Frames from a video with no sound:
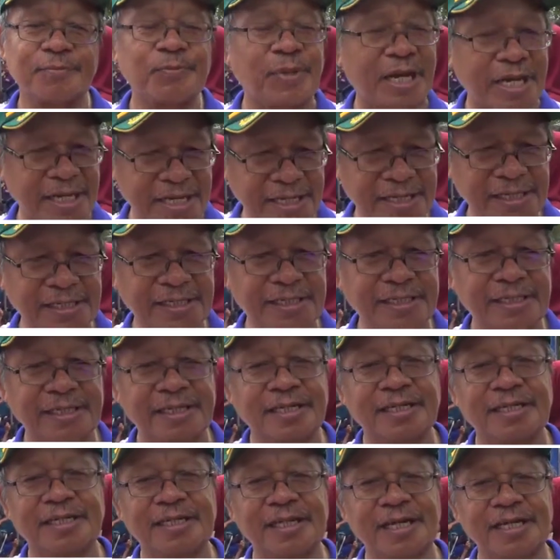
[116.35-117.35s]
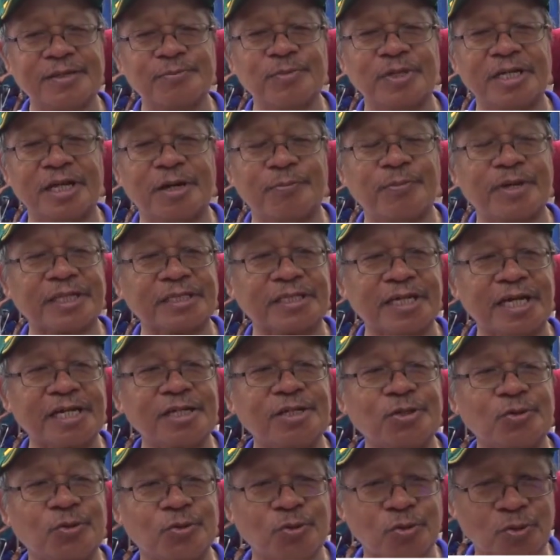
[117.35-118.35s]
baik dan
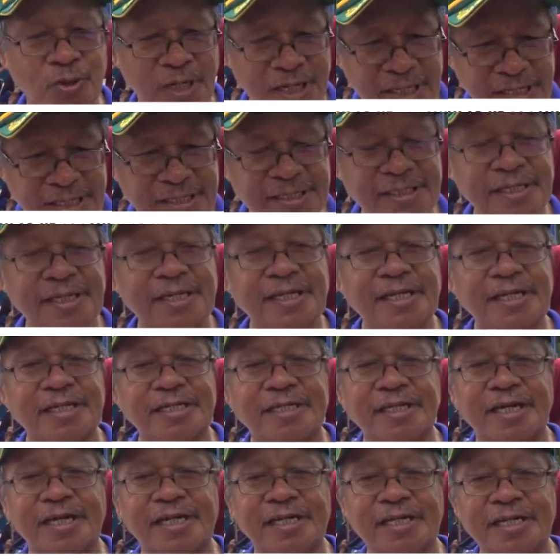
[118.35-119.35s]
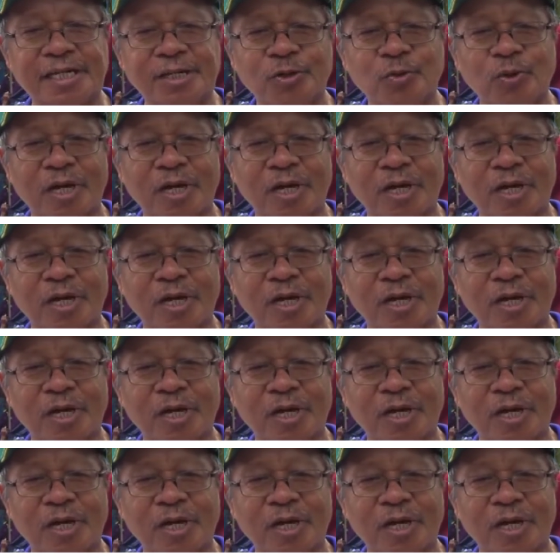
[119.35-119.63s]
mendapatkan dukungan dari